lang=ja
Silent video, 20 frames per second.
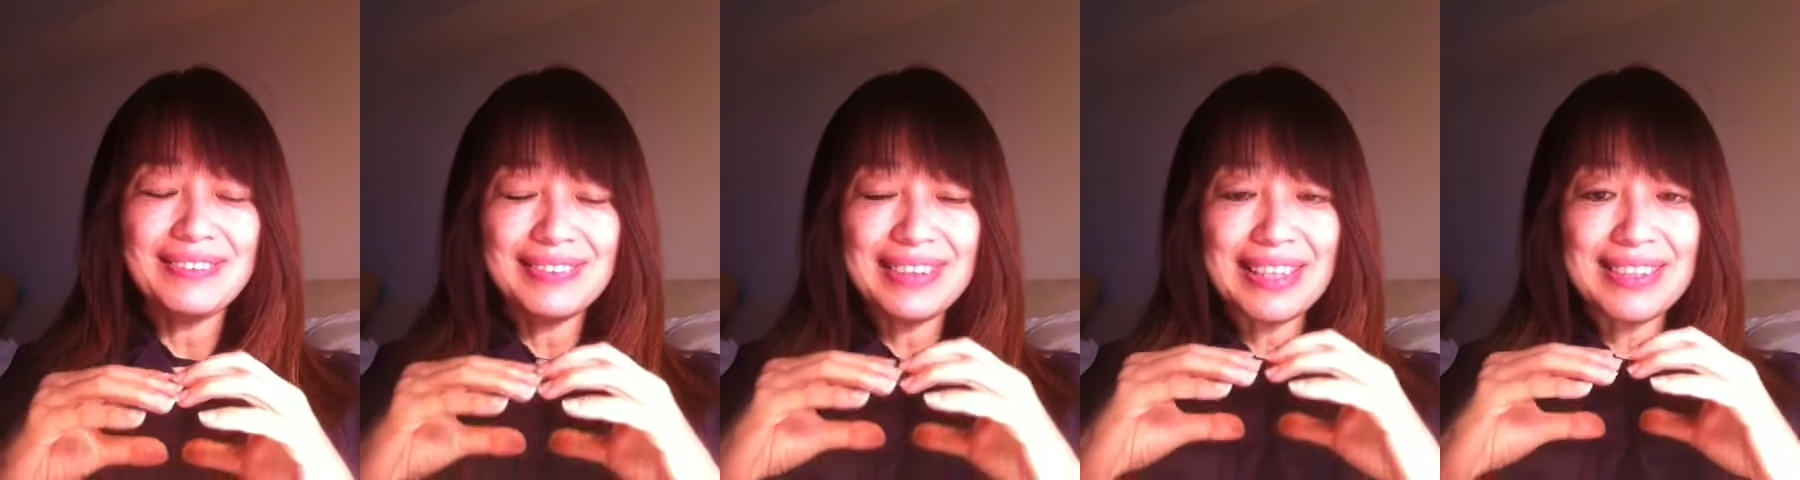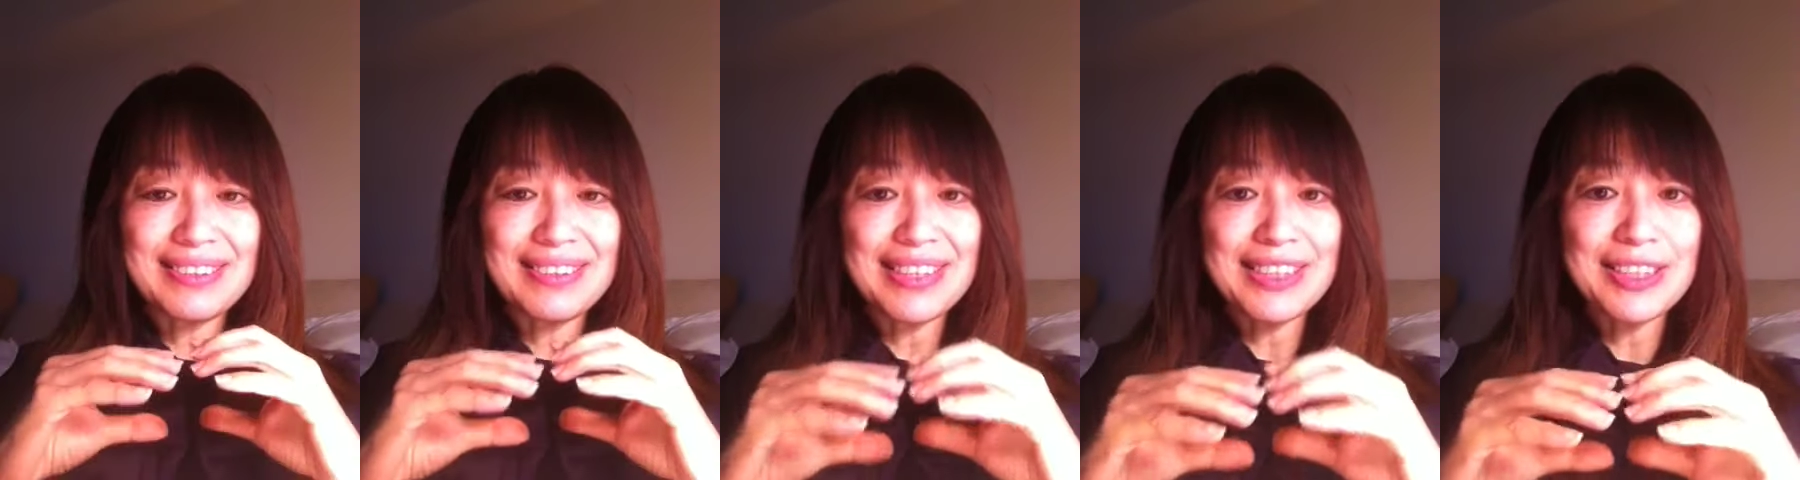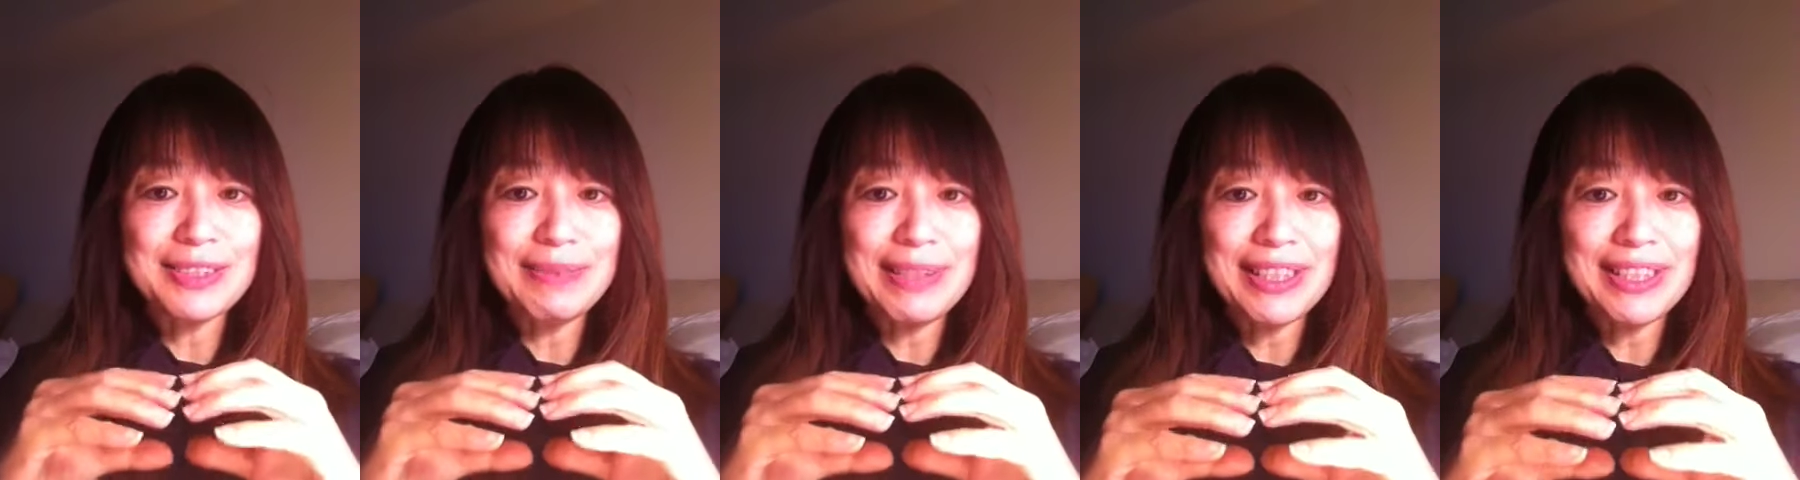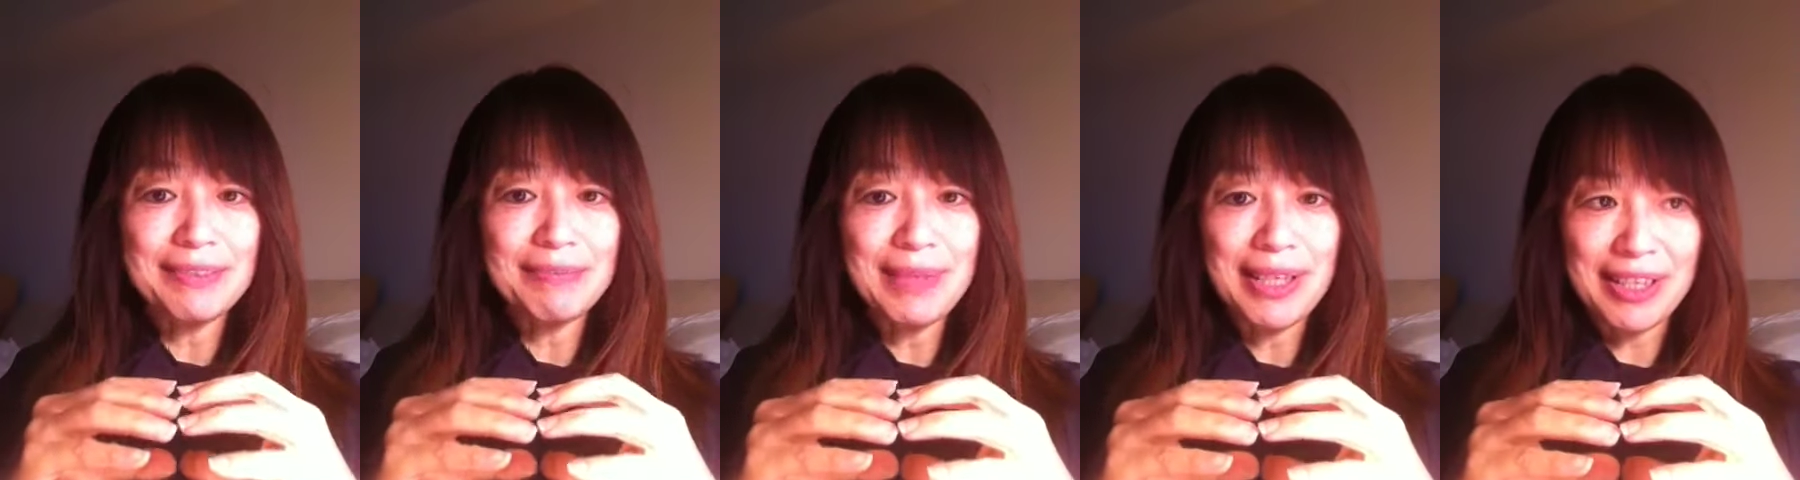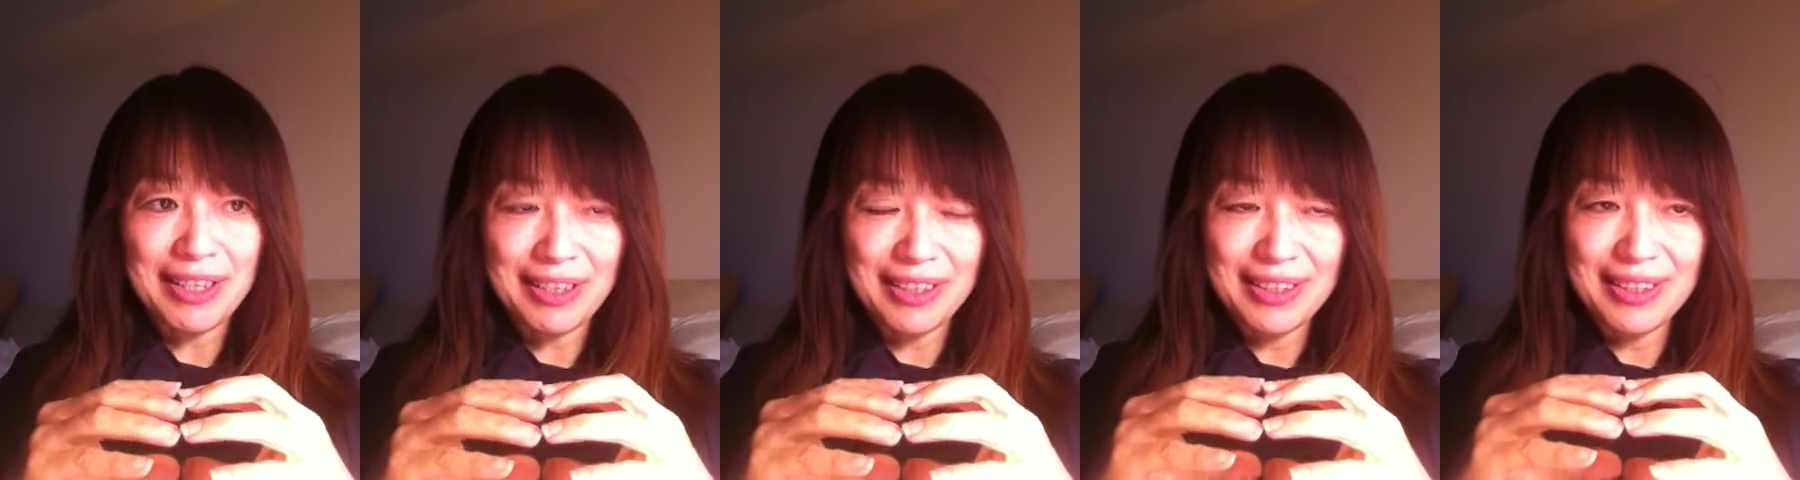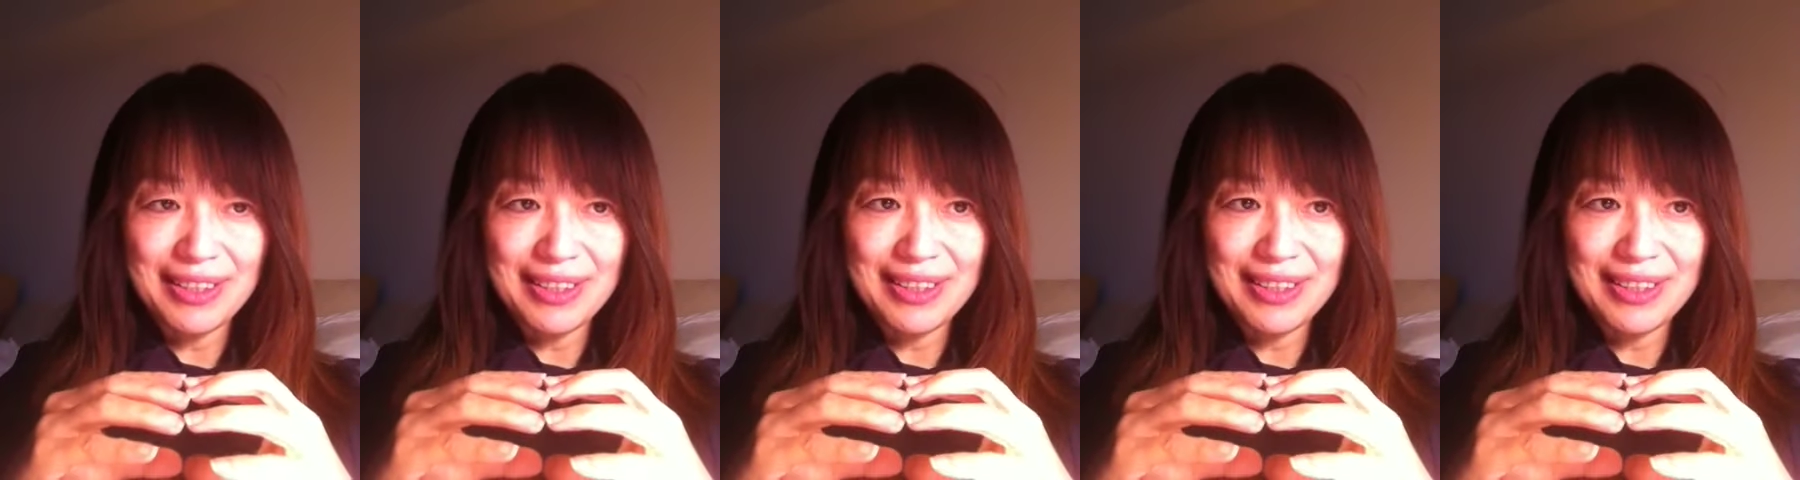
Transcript: 達成すべき、まあ、